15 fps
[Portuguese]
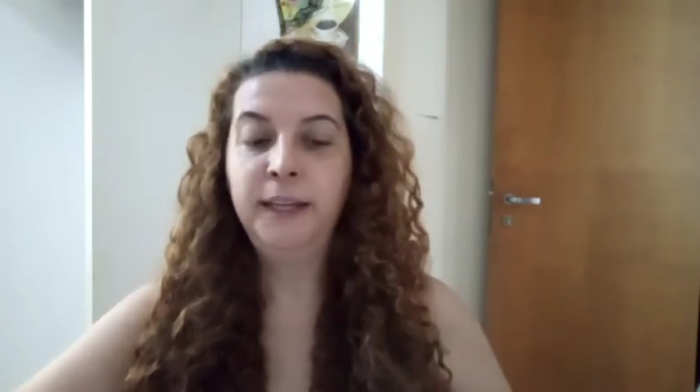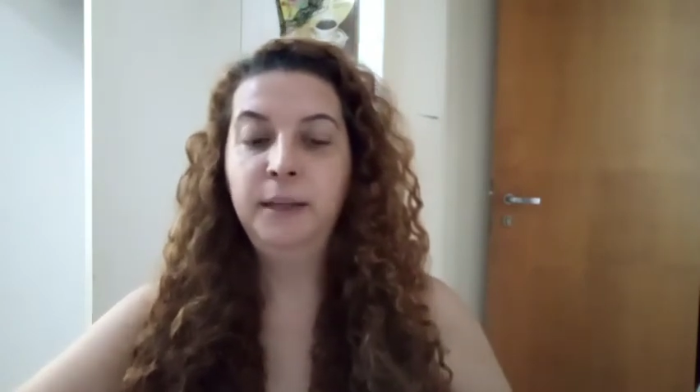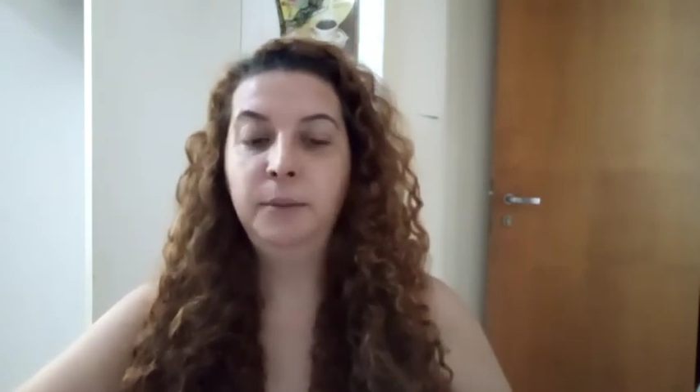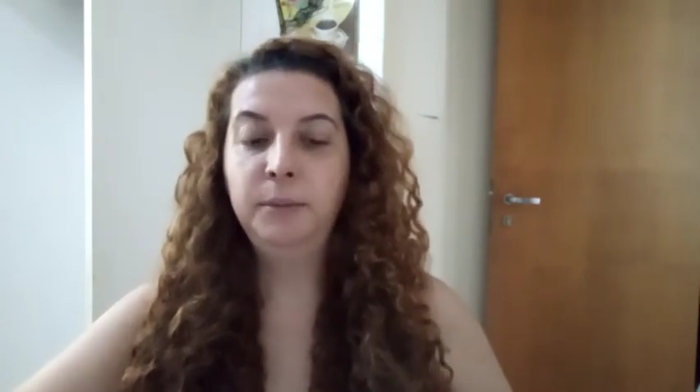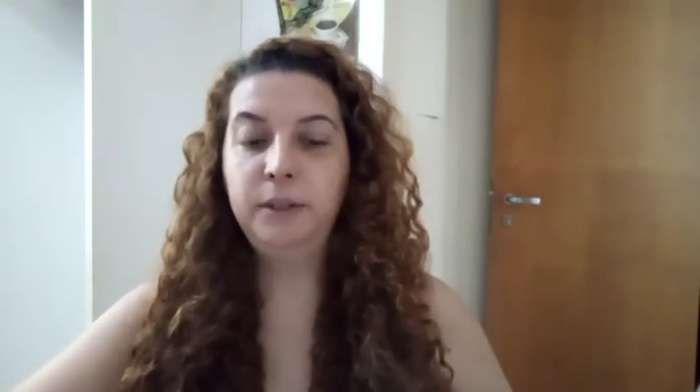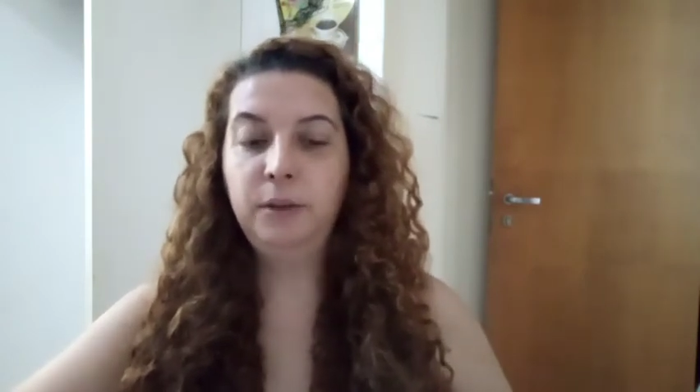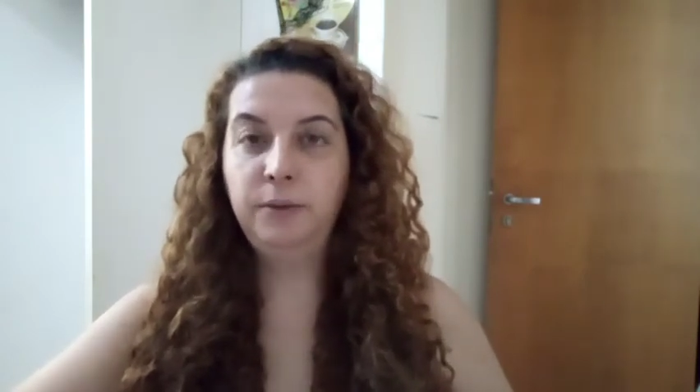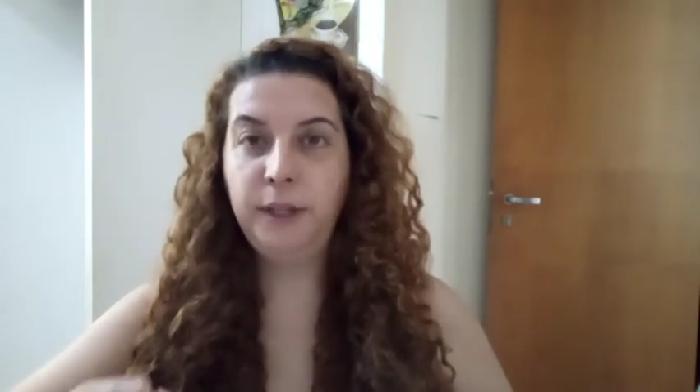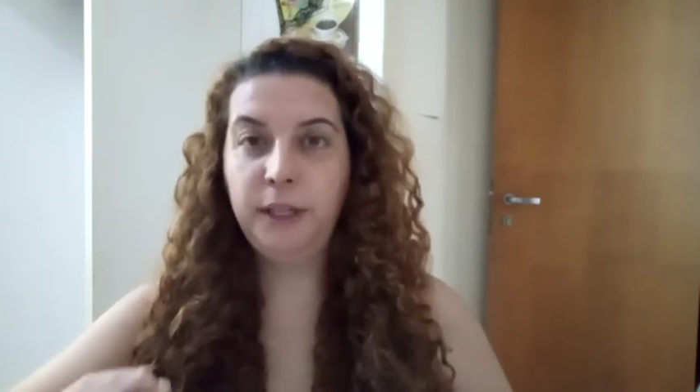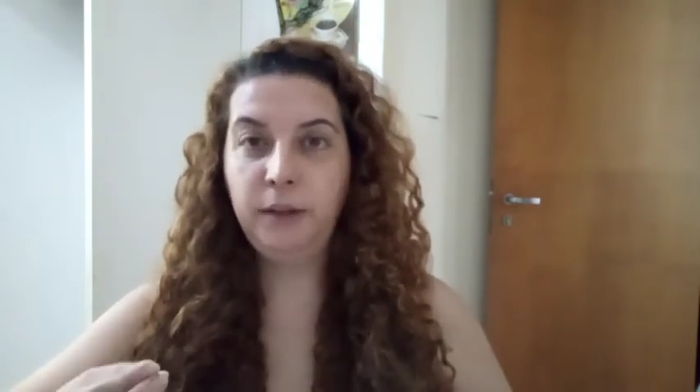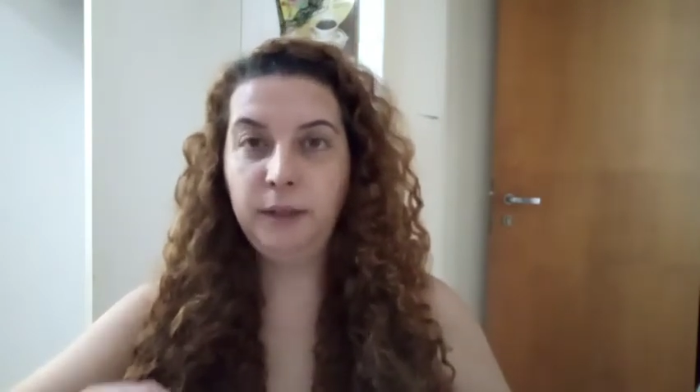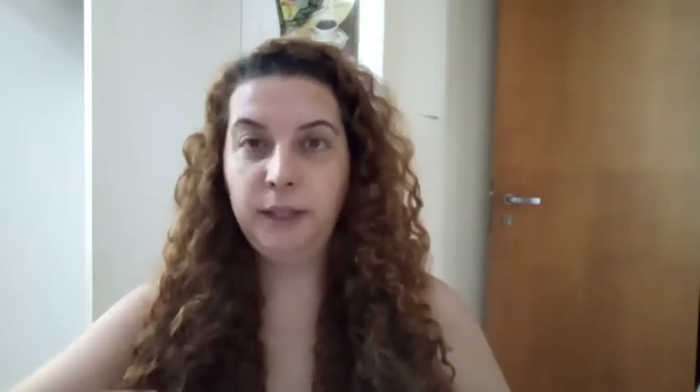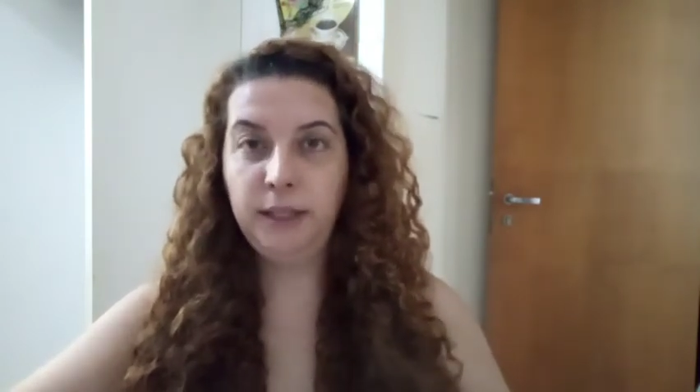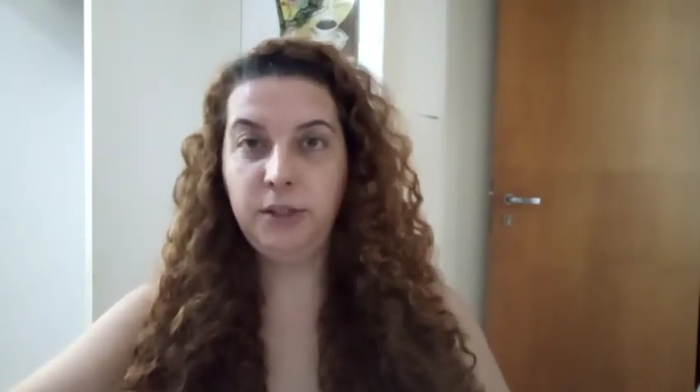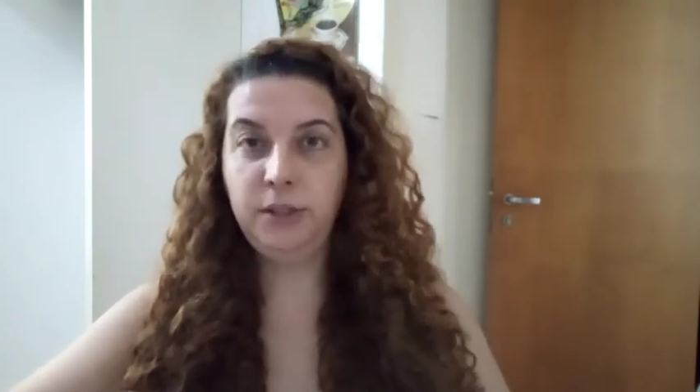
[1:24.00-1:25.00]
Mas eu
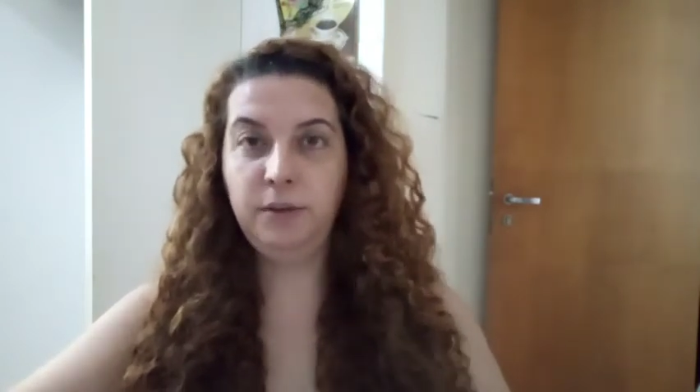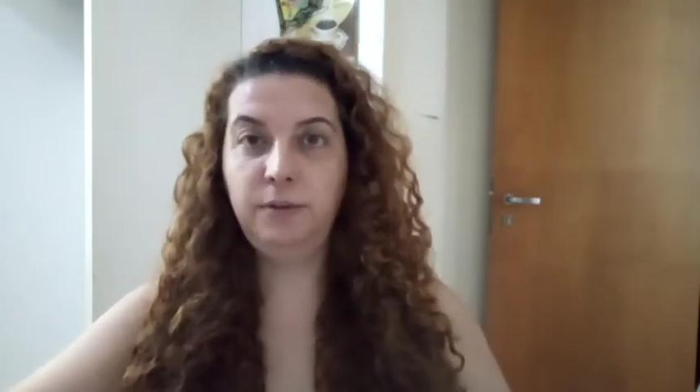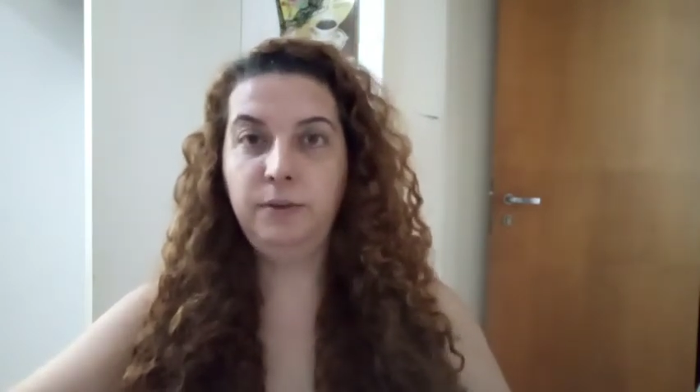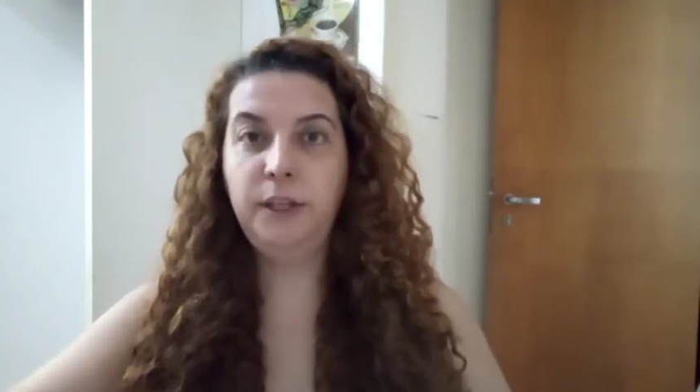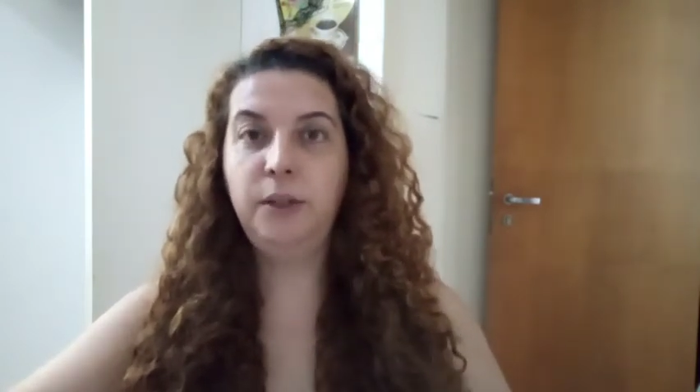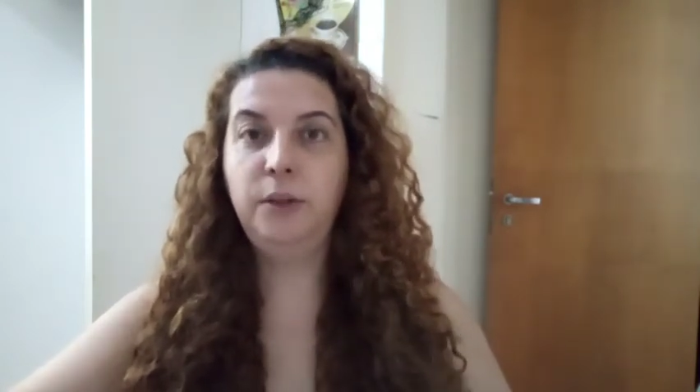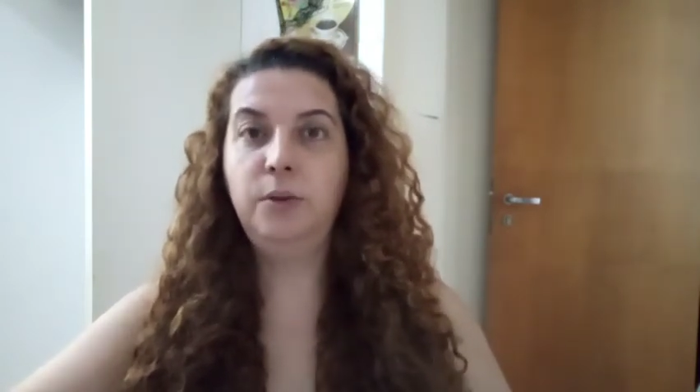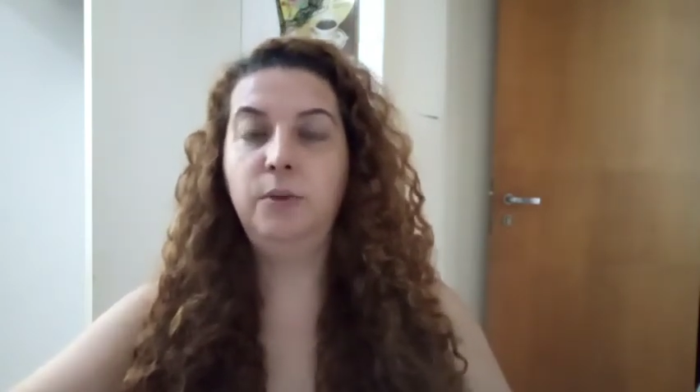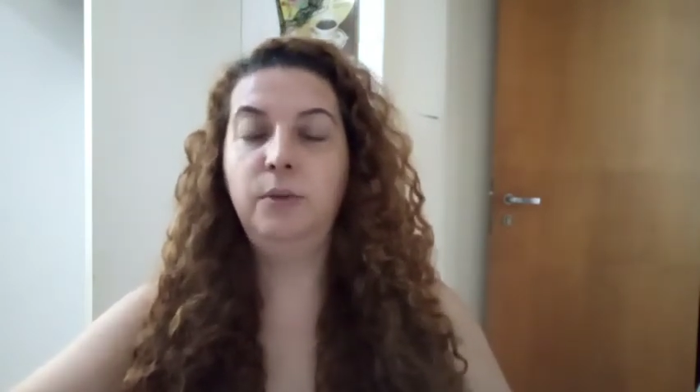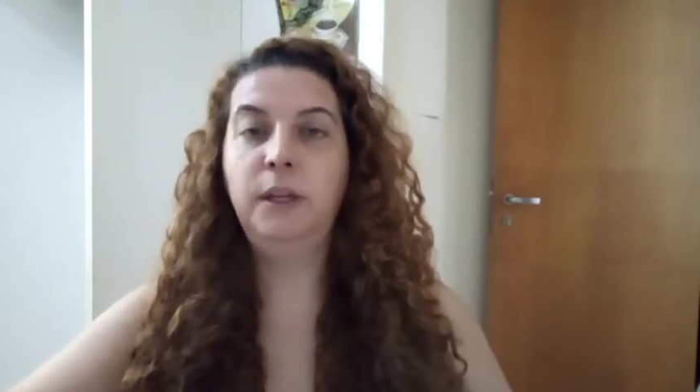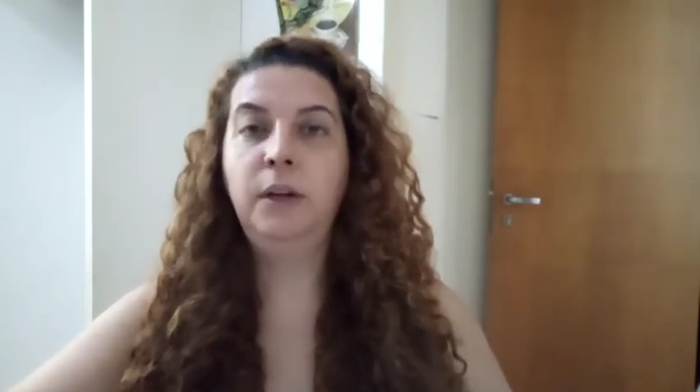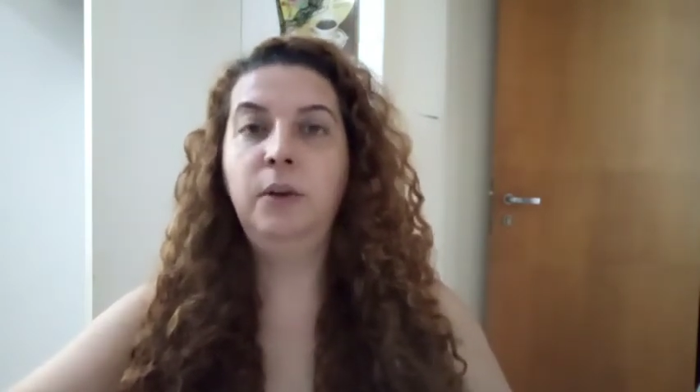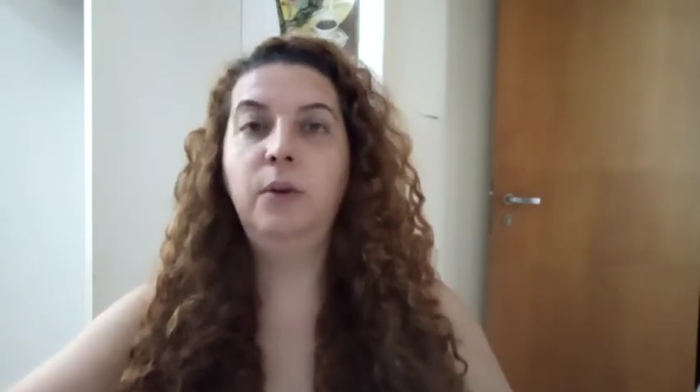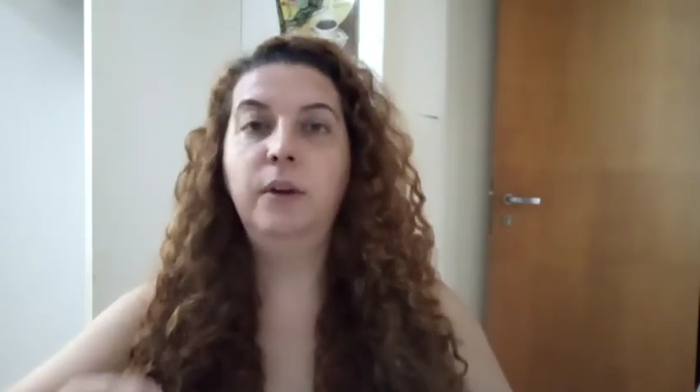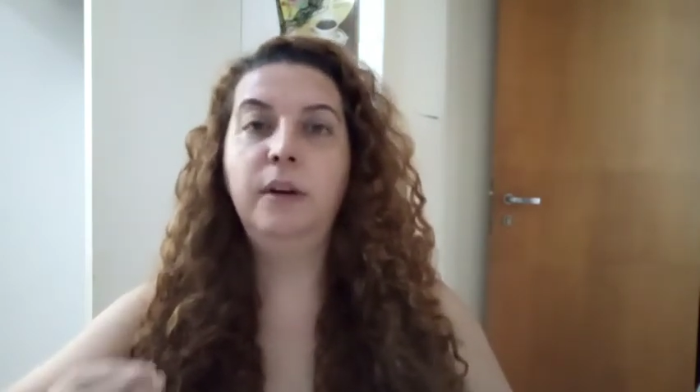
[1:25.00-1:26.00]
venho neste vídeo
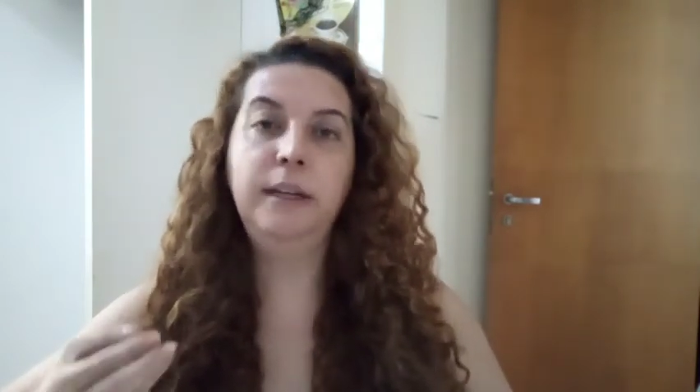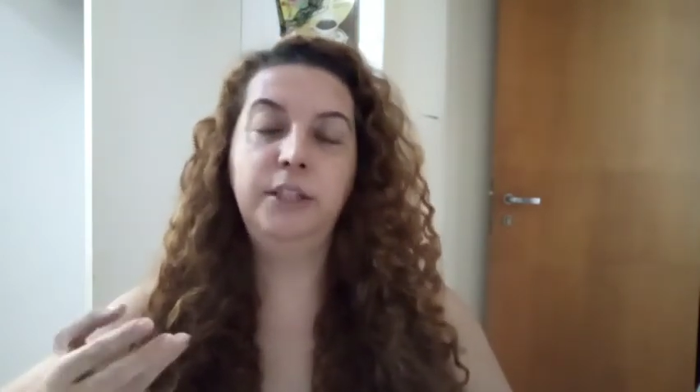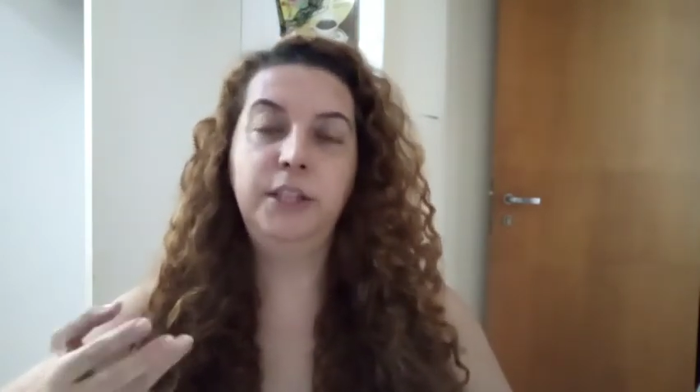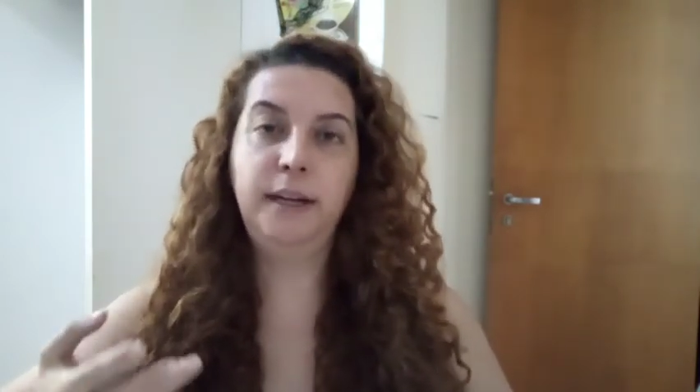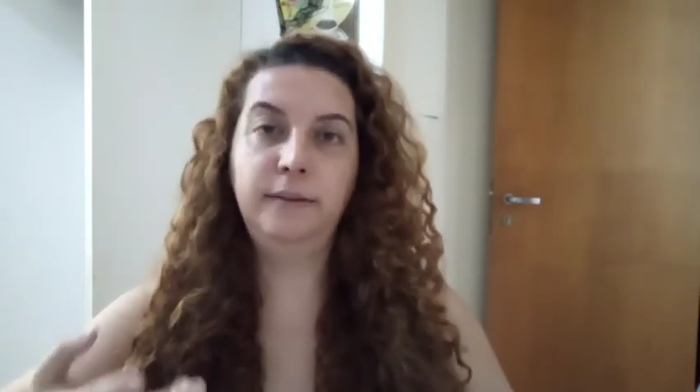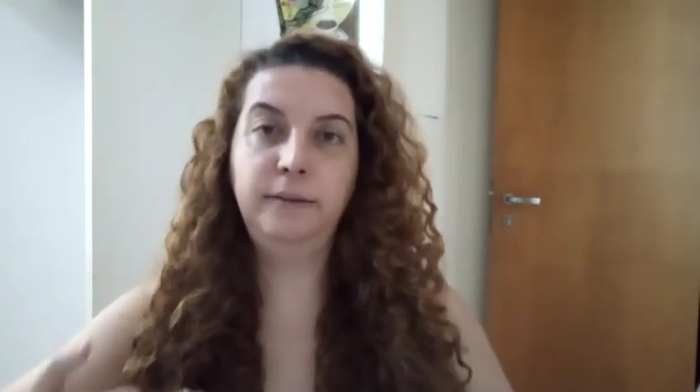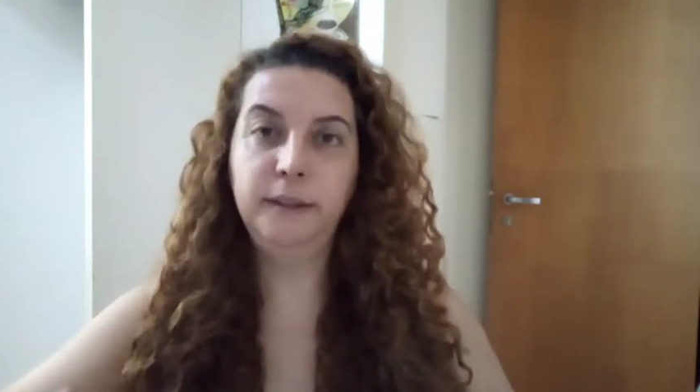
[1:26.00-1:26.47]
encorajar